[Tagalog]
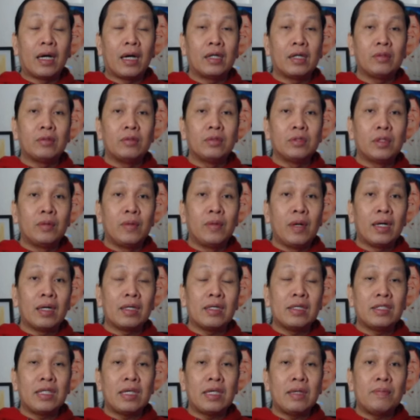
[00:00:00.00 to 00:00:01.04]
Nakatutuwang
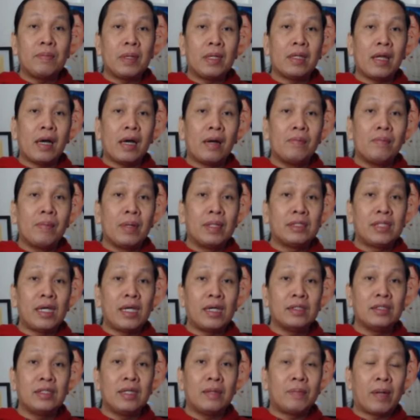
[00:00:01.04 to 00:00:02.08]
isipin na ang
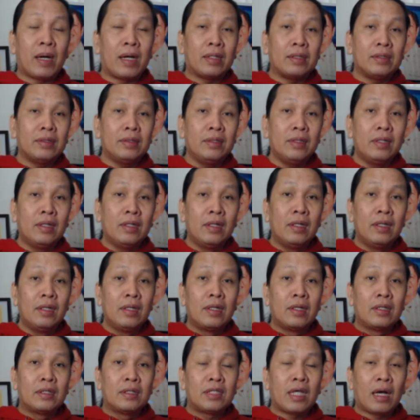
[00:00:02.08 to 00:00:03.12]
bansang Japan,
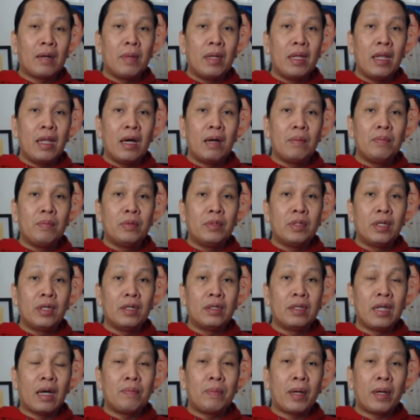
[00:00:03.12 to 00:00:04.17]
sa kabila po
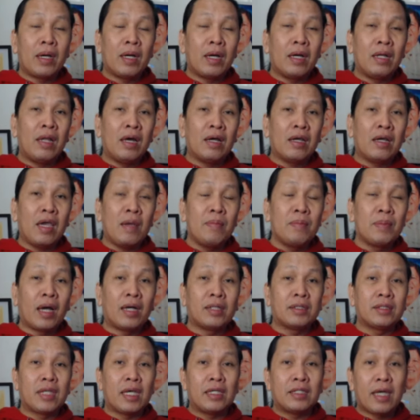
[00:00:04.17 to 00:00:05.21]
ng napakalagim na
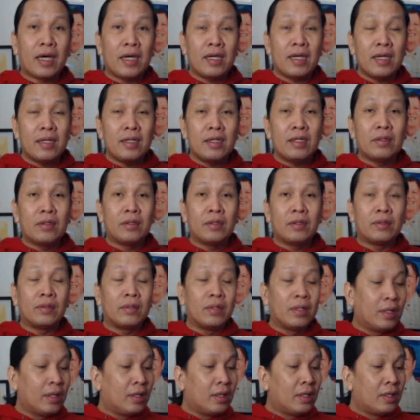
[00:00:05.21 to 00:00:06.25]
kasaysayan nito
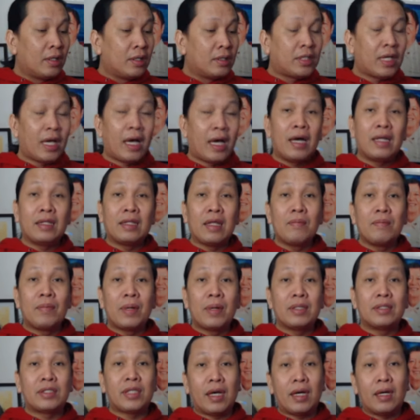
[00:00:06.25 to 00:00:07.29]
sa ating
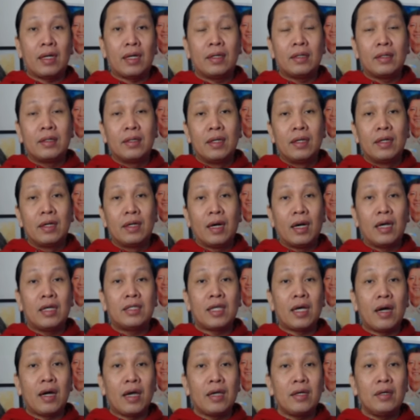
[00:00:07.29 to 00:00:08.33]
bansa, ay
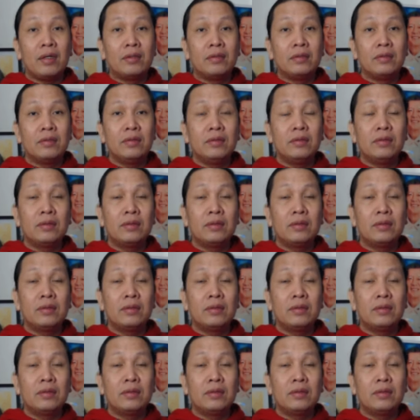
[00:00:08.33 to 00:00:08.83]
sa ngayon,